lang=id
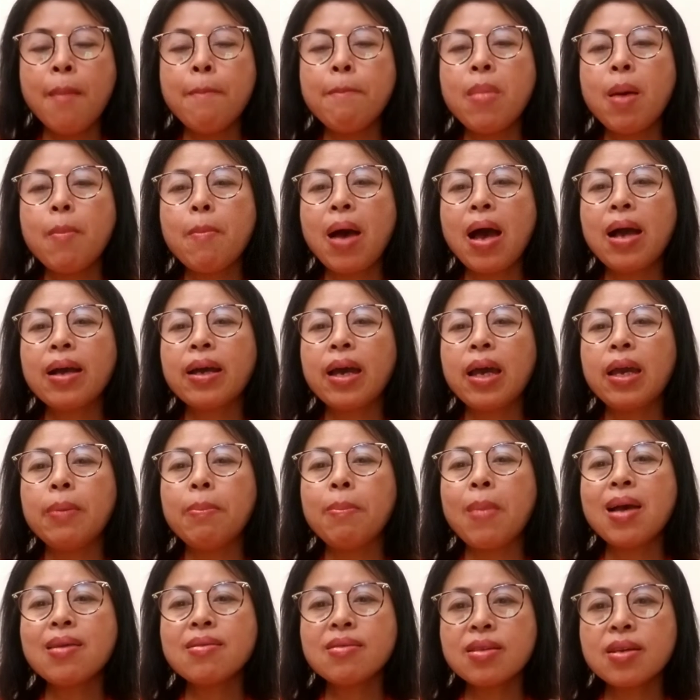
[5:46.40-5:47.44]
memakai
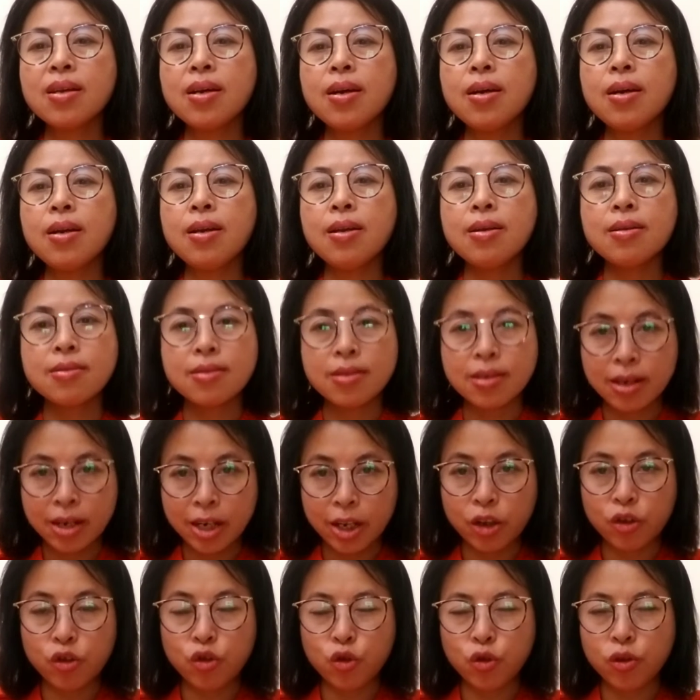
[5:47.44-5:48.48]
masker
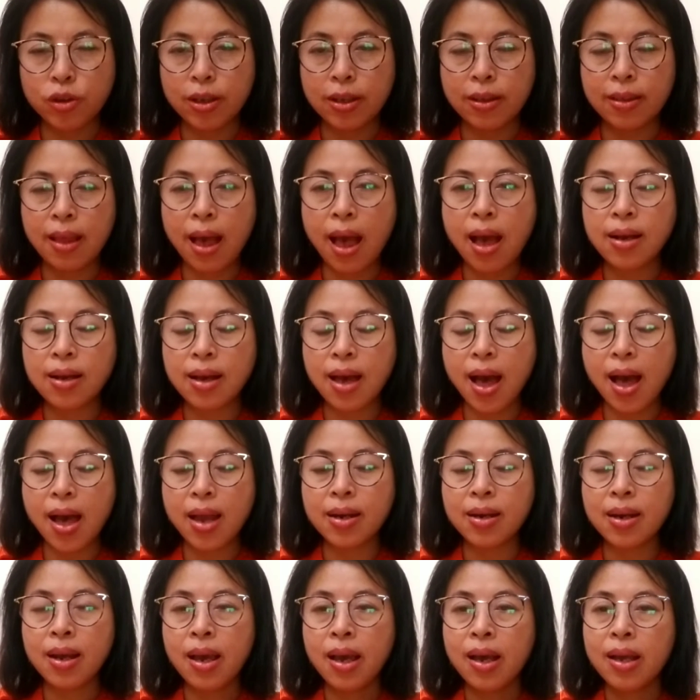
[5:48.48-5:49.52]
sering cuci
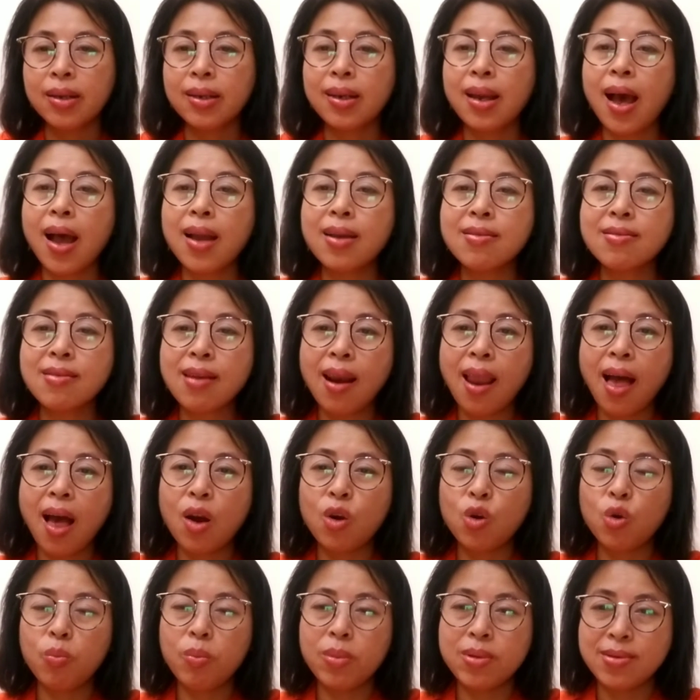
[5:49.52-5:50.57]
tangan dan
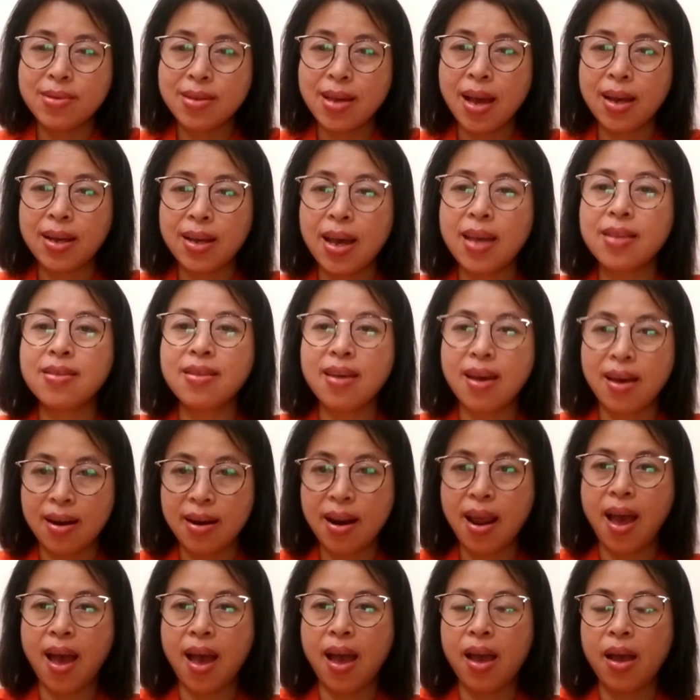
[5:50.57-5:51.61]
selalu menjaga
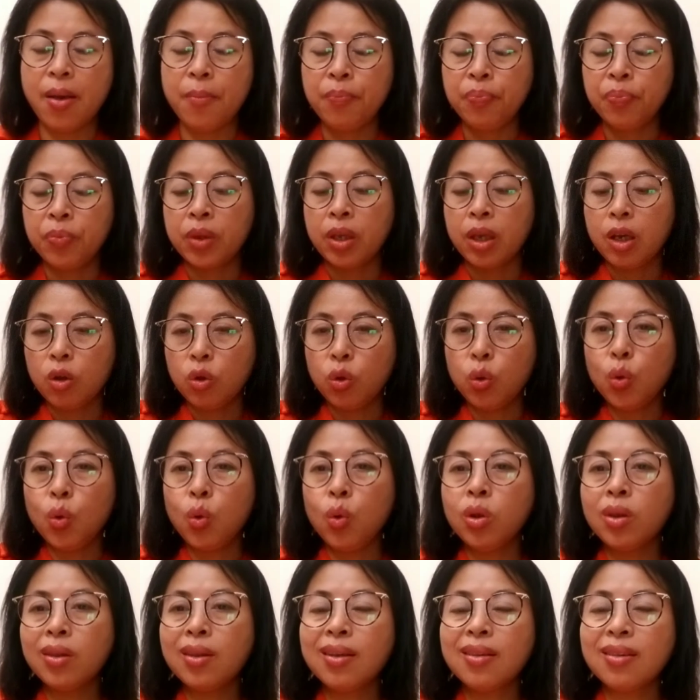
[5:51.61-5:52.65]
jarak itu
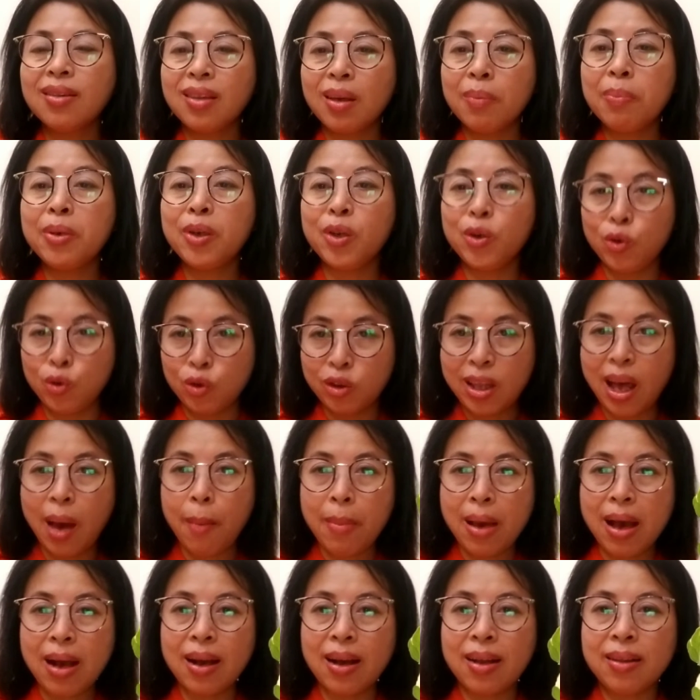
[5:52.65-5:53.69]
tetap
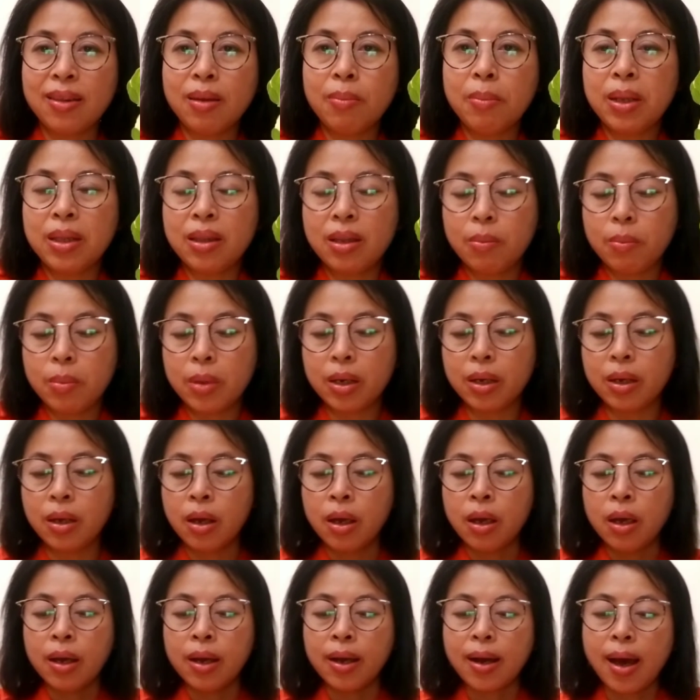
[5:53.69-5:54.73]
diutamakan teman-teman
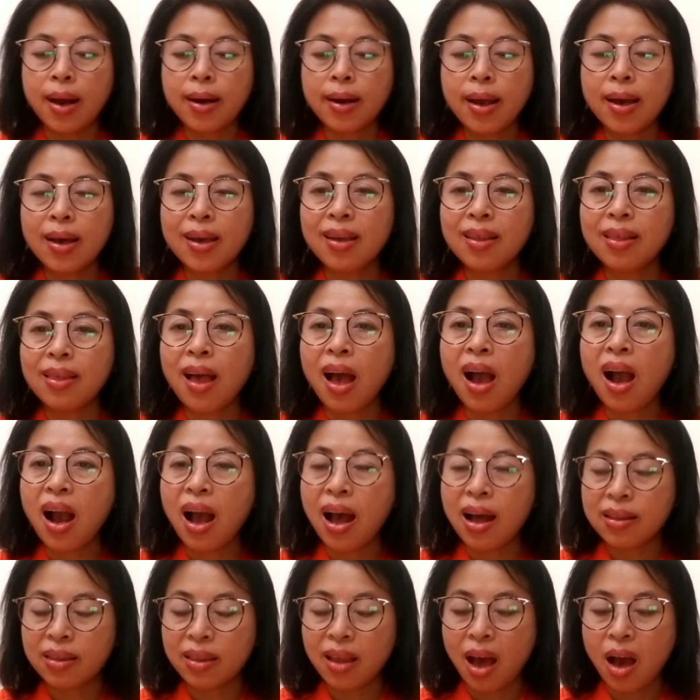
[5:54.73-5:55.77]
karena kita
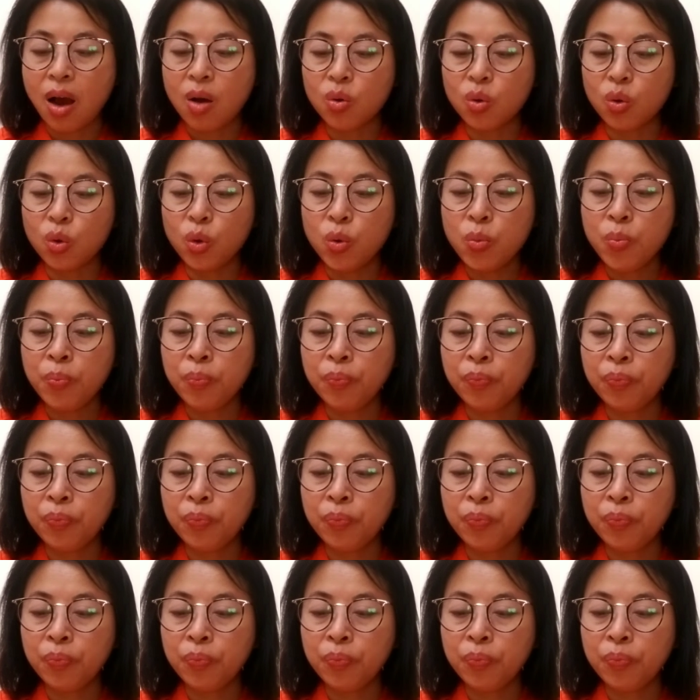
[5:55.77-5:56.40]
nggak tahu